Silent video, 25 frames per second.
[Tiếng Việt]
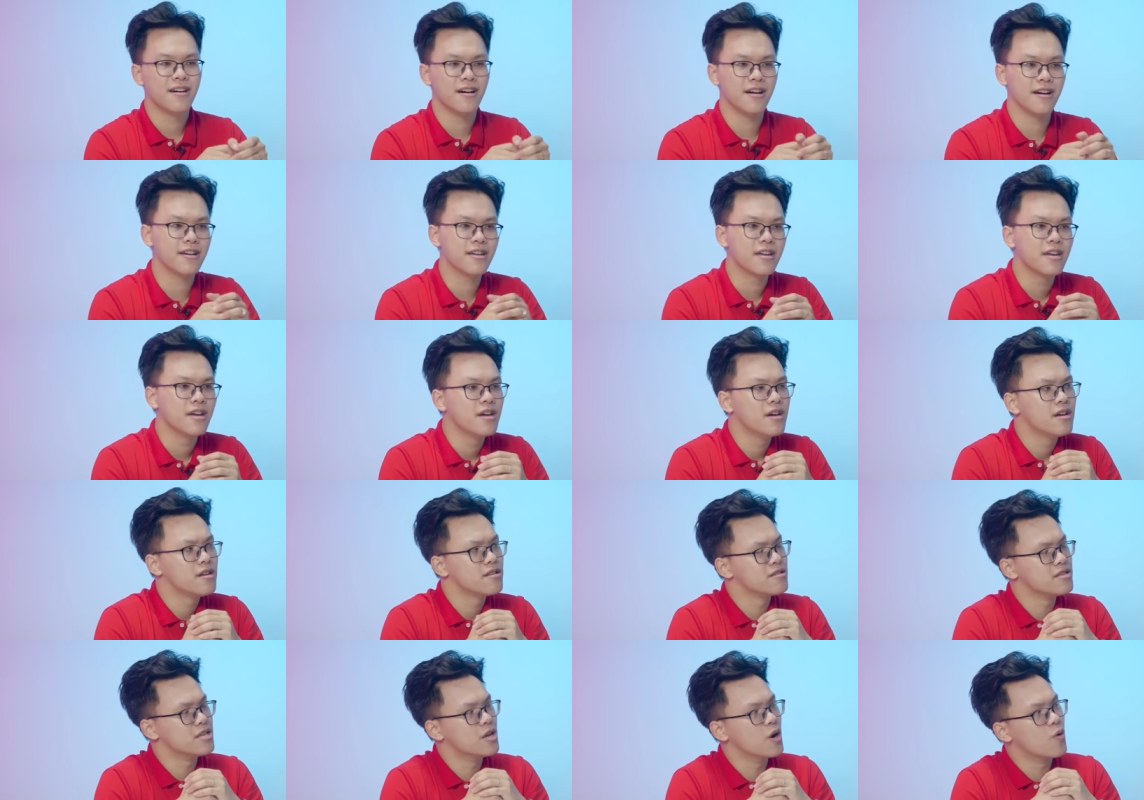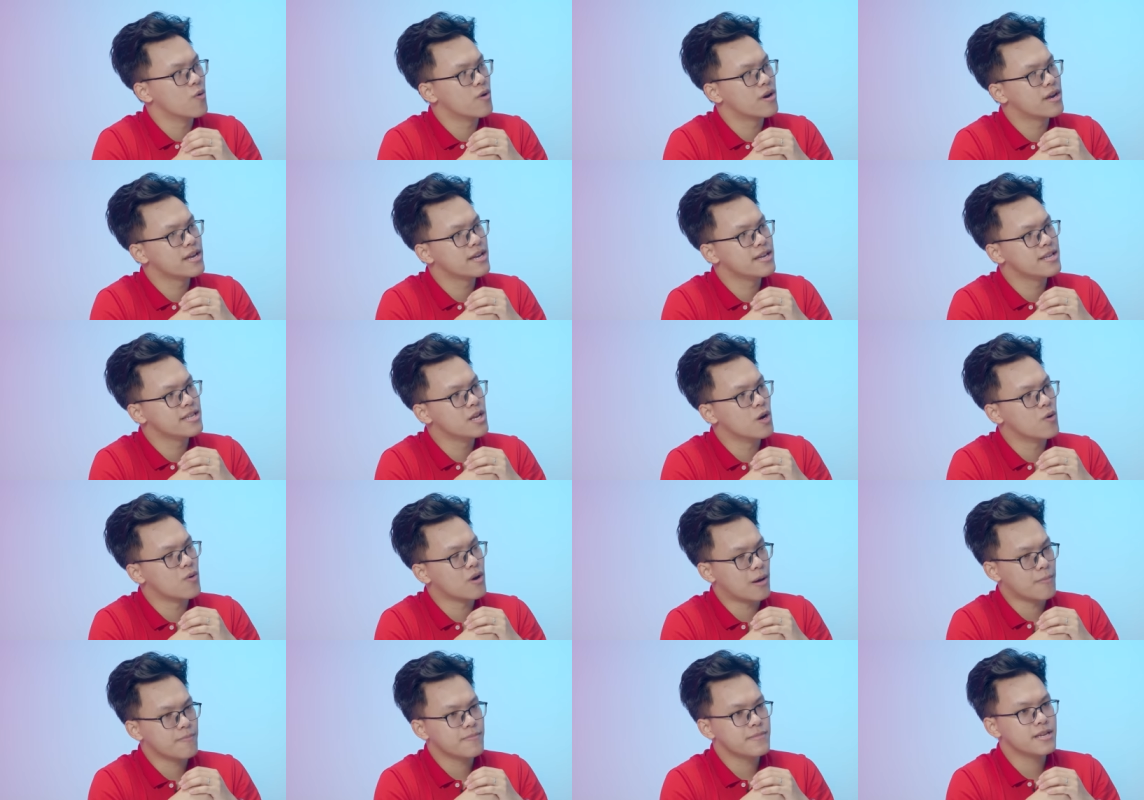Đấy, nhiều khi
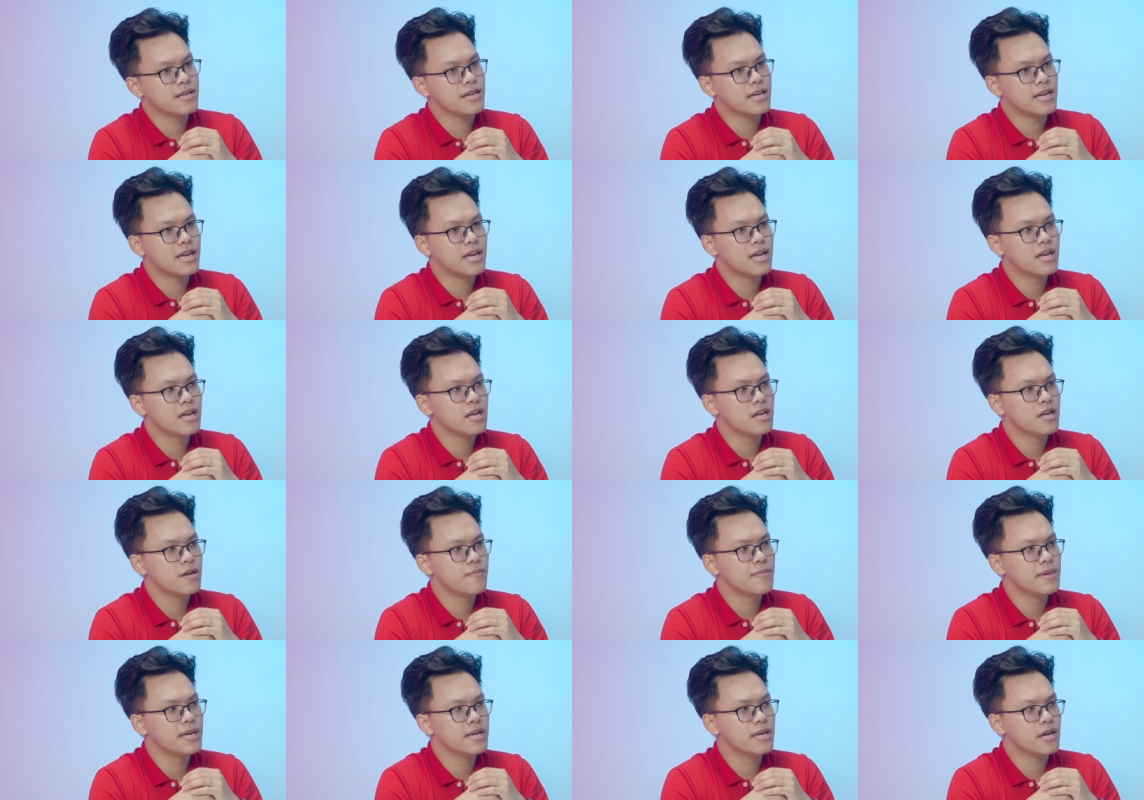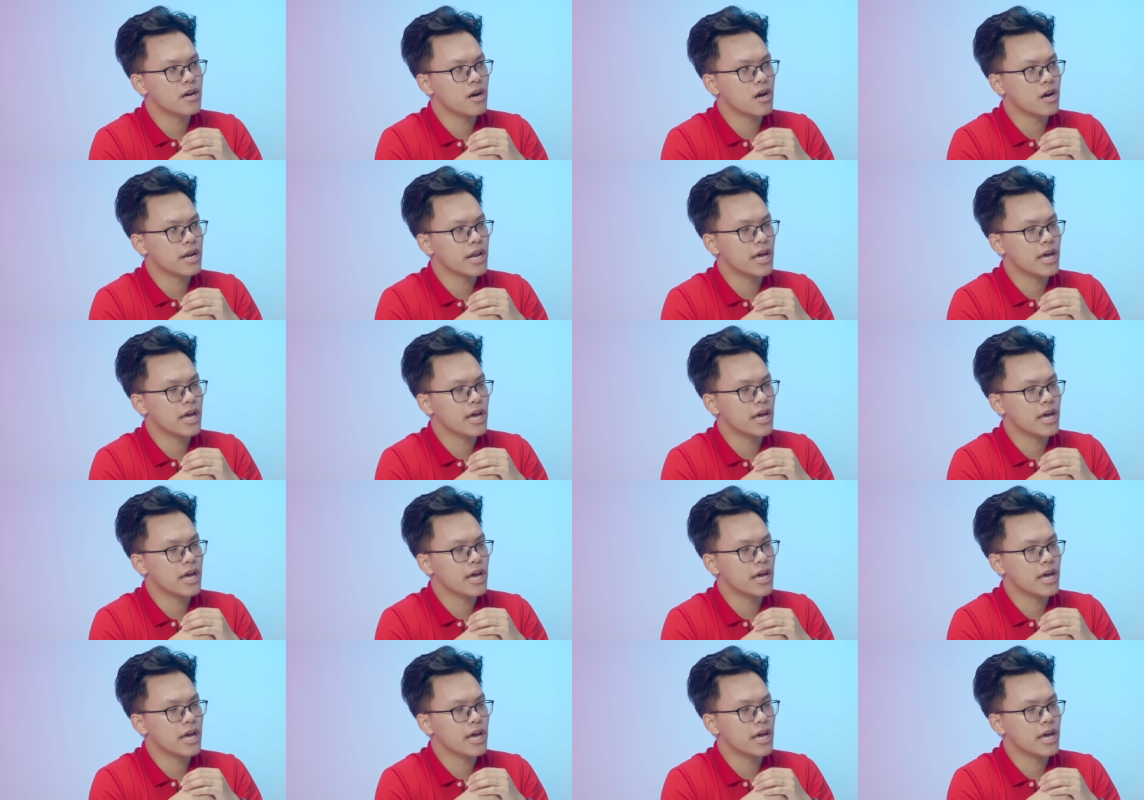nhiều lắm thì khi bị